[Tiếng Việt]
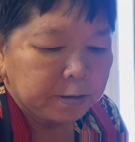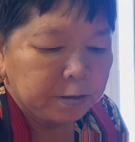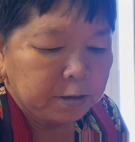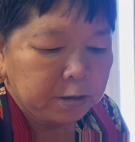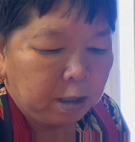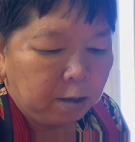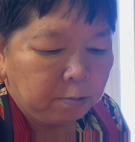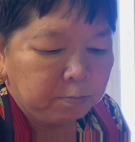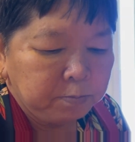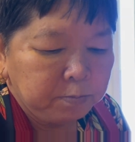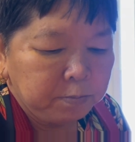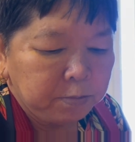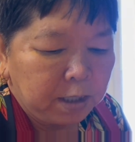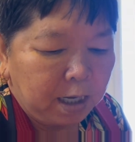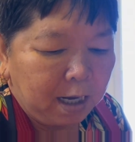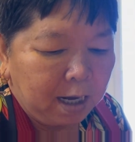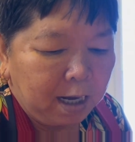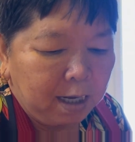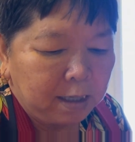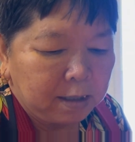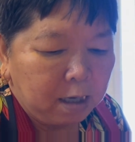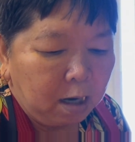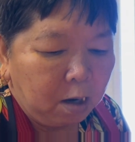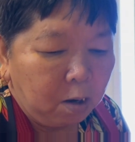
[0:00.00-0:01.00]
lâu
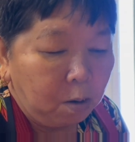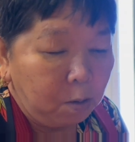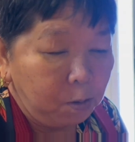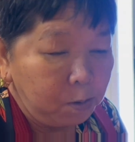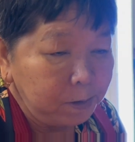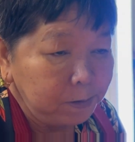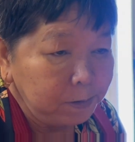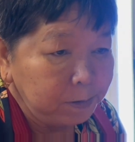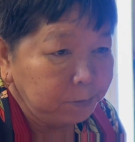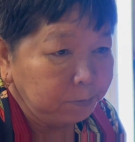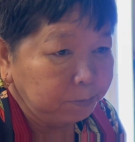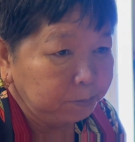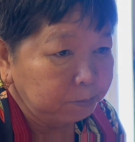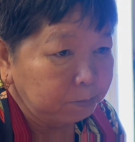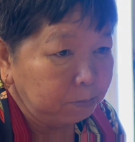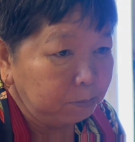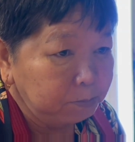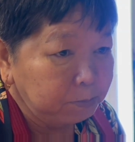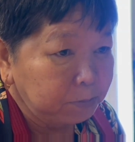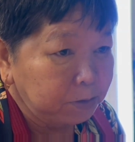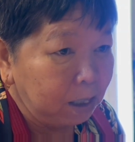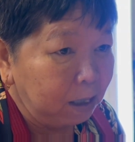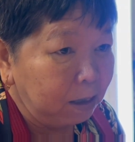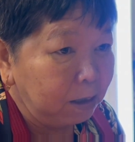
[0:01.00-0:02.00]
ra thôi
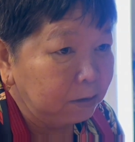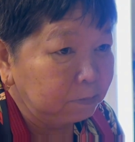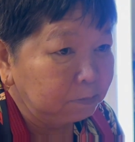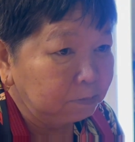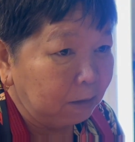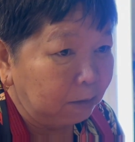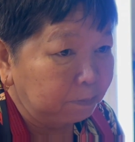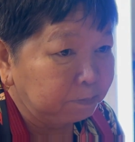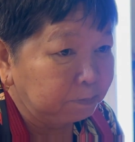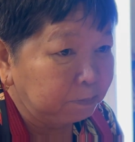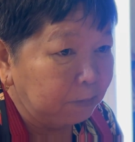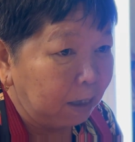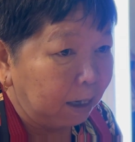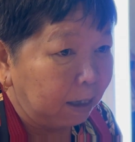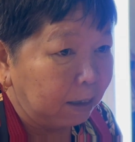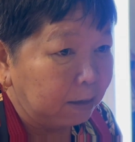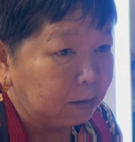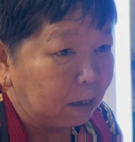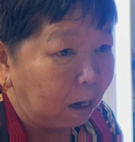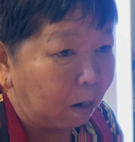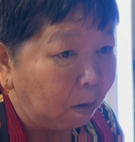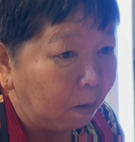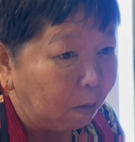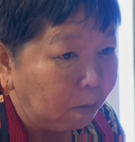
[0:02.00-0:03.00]
chơi mình đỡ
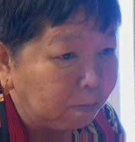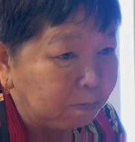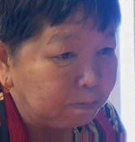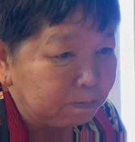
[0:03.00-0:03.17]
cứu